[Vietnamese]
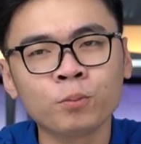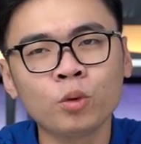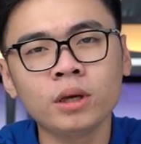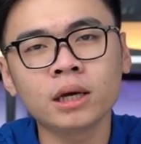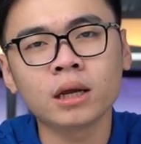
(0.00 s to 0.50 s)

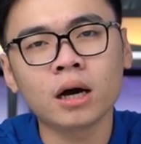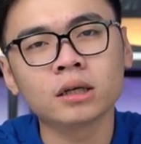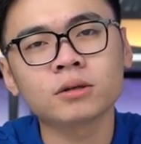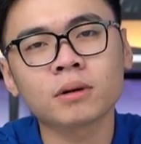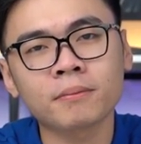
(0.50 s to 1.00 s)
Tuy nhiên, ở
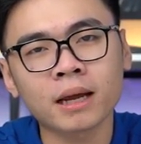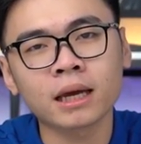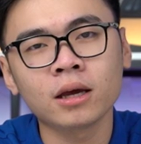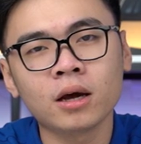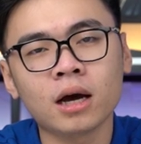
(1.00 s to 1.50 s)
trong năm
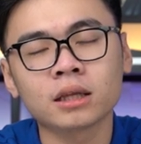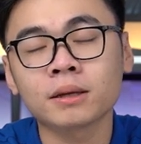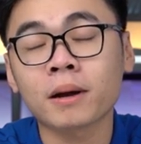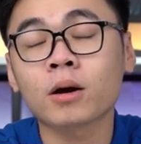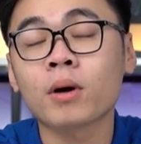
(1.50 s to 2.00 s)
nay, từ
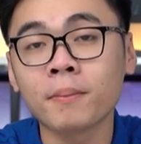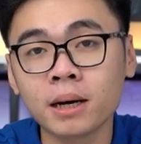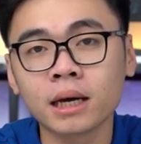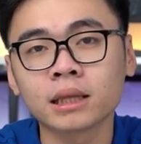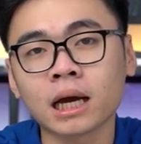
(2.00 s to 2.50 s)
năm hai không hai
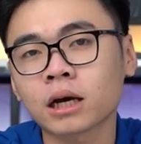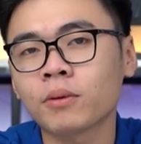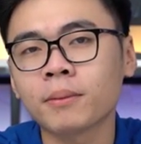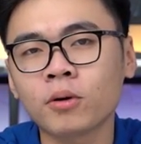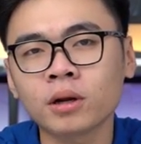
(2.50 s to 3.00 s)
không tới hai không
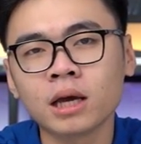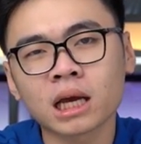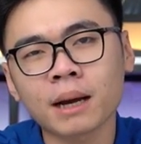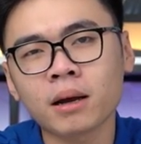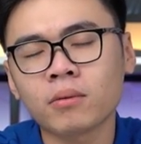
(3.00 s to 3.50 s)
hai mốt,
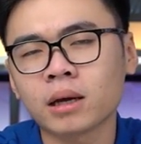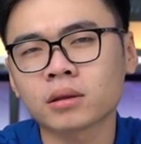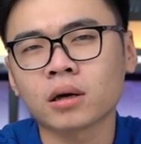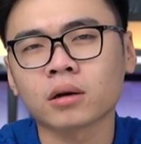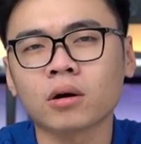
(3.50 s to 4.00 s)
các bạn hoàn
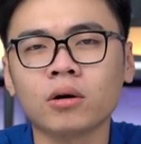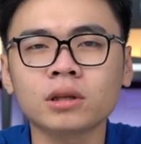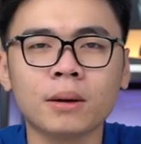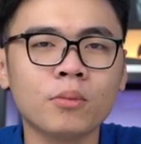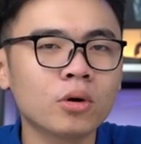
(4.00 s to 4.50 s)
toàn có
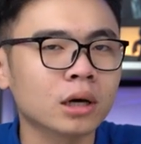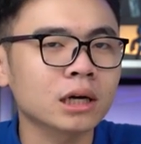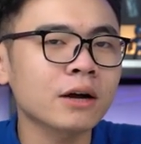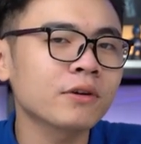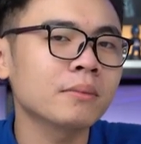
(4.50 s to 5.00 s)
thể mua được
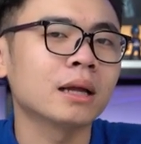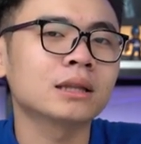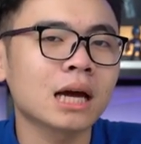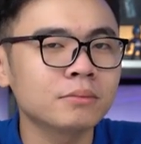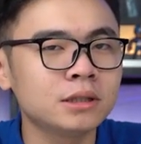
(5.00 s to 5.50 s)
các phiên bản
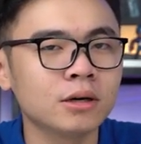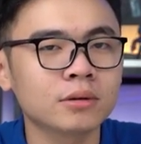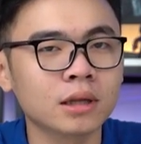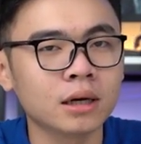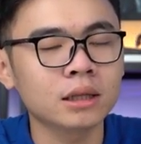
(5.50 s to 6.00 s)
tham chiếu
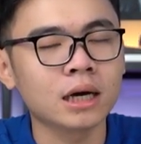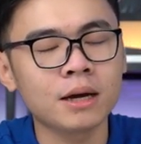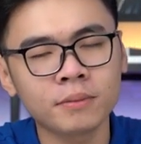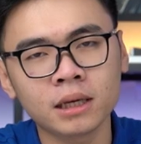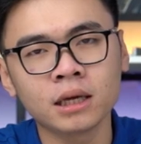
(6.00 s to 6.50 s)
tới từ a
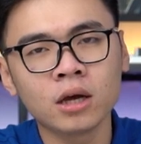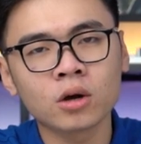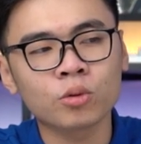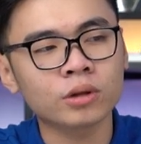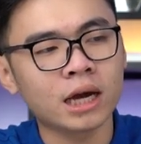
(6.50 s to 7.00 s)
em đê.
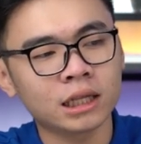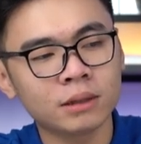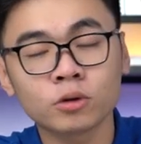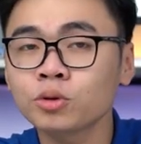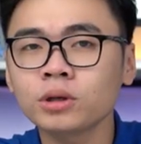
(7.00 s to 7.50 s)
Cụ thể
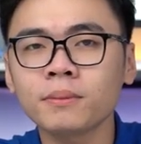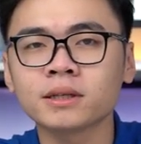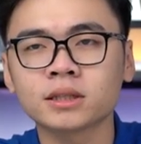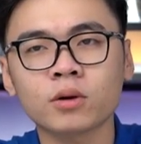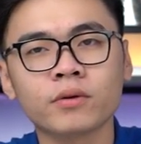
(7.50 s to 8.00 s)
thì một chút nữa
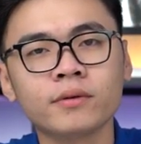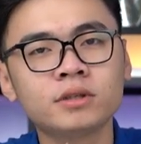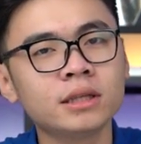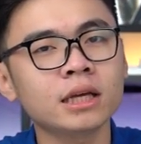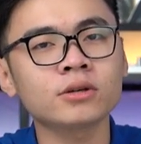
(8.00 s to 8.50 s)
mình sẽ review
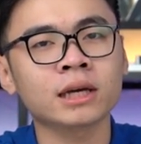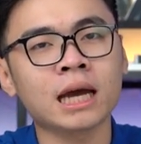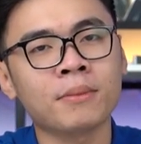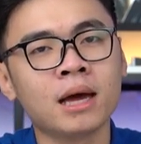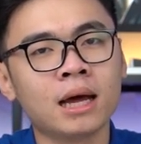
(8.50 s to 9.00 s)
chi tiết cho anh
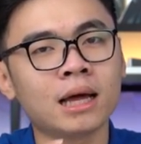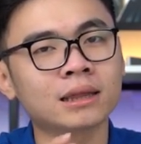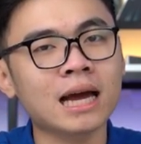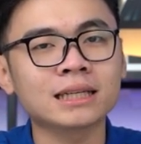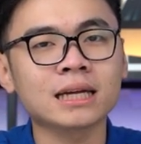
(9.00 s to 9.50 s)
em là
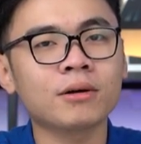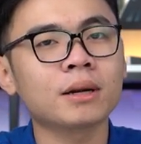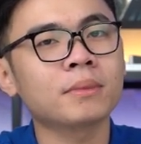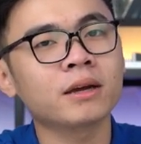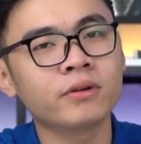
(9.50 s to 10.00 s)
tại sao
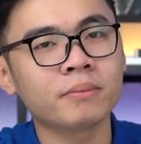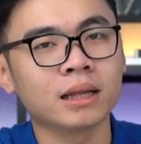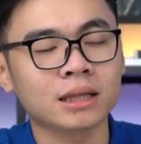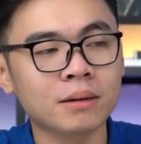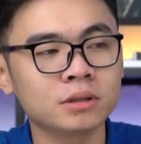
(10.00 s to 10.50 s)
năm nay phiên
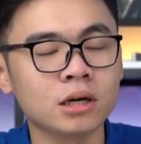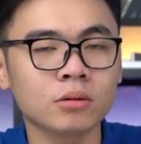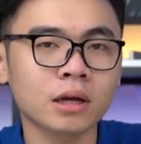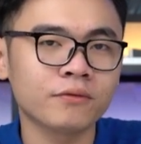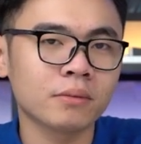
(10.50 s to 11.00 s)
bản tham chiếu,
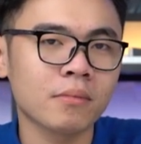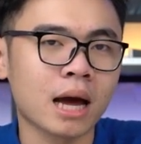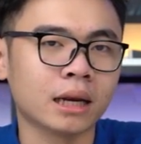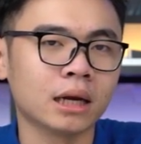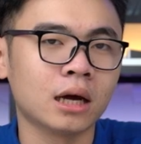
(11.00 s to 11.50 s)
tức là phiên
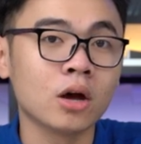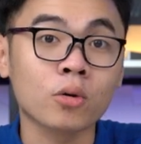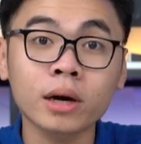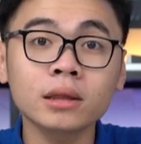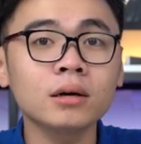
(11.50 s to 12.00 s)
bản
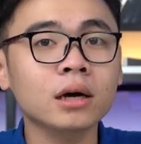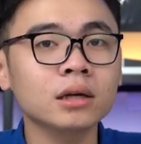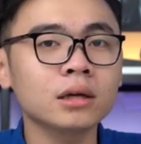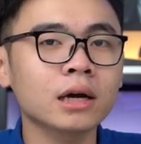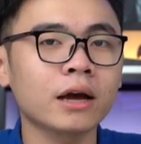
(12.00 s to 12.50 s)
có kích
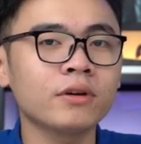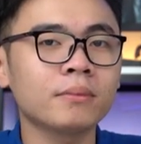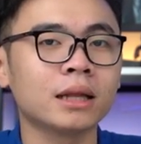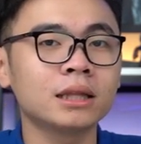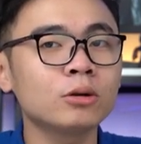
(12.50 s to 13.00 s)
thước những cái
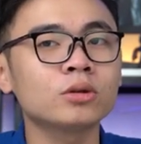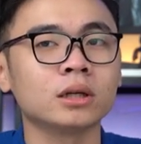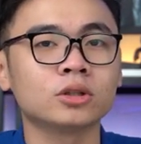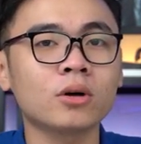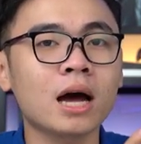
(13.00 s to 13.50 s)
phiên bản tiêu
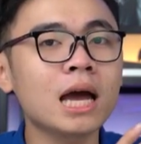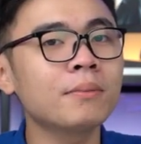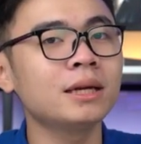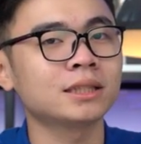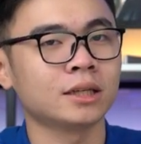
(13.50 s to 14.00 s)
chuẩn do a
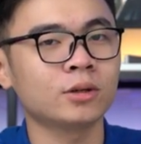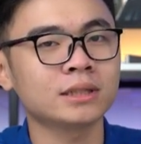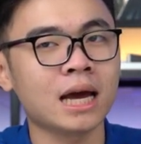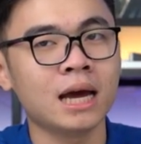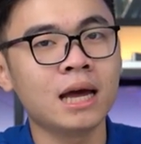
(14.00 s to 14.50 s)
em đê sản xuất
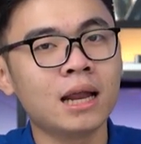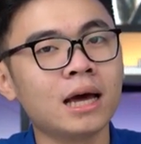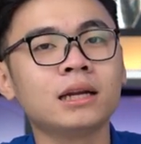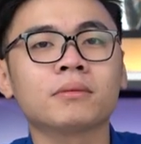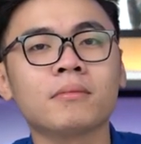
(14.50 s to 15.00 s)
ra,
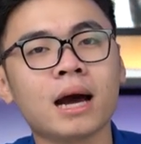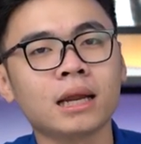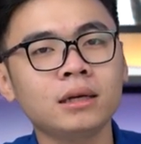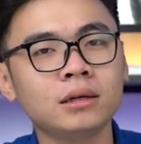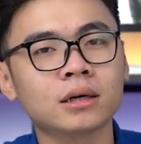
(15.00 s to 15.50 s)
lại được
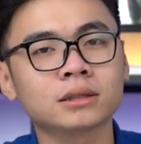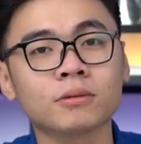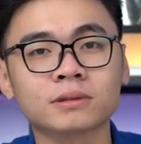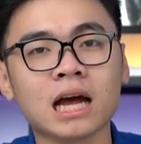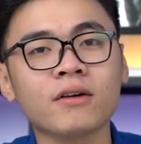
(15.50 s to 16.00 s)
bán được
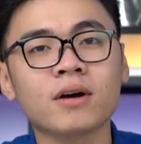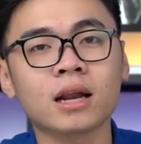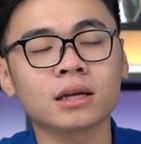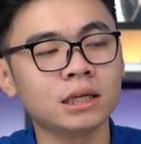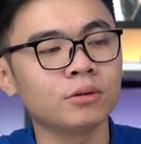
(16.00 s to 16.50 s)
rộng rãi và
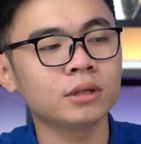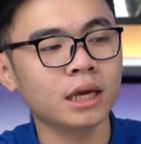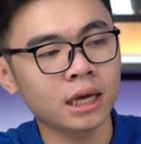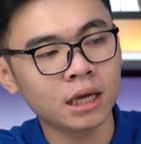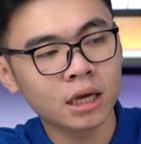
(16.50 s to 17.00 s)
được nhiều như
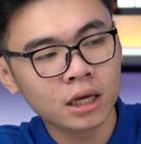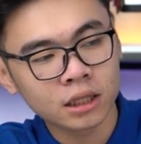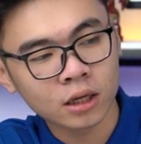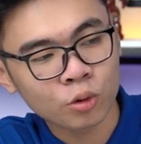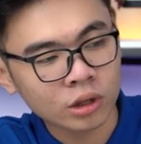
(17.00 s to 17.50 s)
thế.
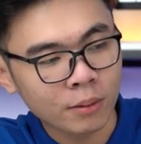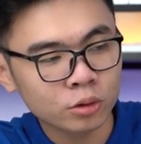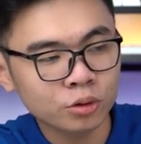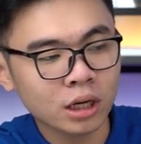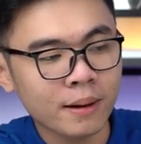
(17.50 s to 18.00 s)
Thì cụ thể một
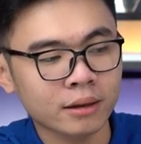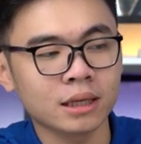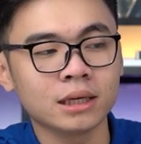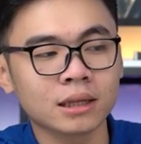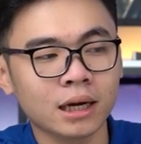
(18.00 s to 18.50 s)
chút các bạn có
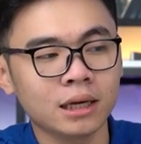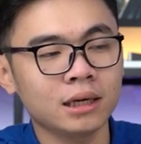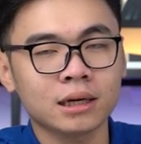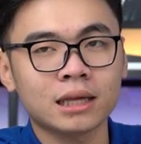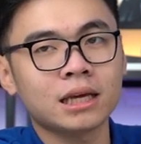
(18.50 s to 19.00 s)
thể nhìn thấy
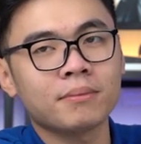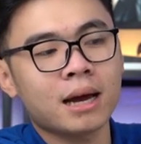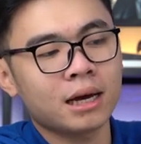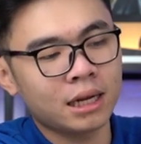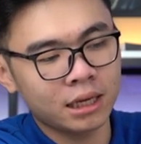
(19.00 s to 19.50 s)
ngay tên mã
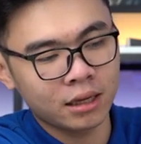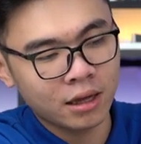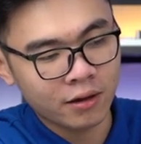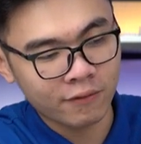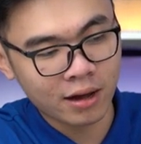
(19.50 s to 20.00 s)
ở đây
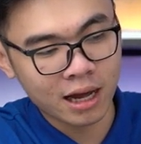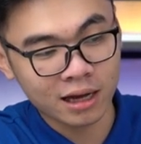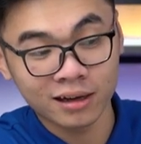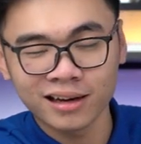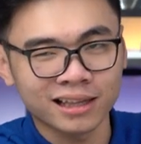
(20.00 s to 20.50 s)

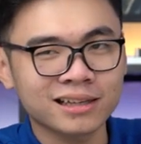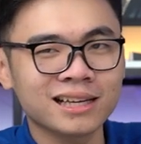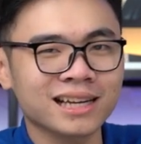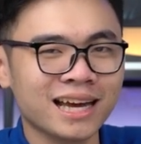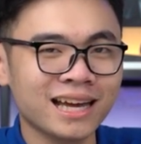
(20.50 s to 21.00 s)
và hình thức
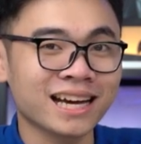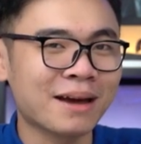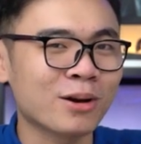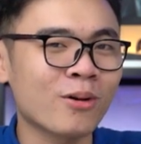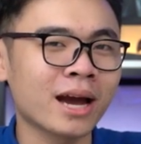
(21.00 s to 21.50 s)
thiết kế
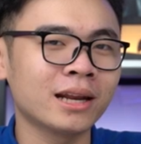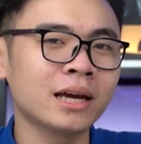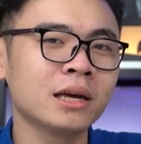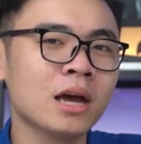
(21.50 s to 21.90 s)
ngay bên ngoài đây.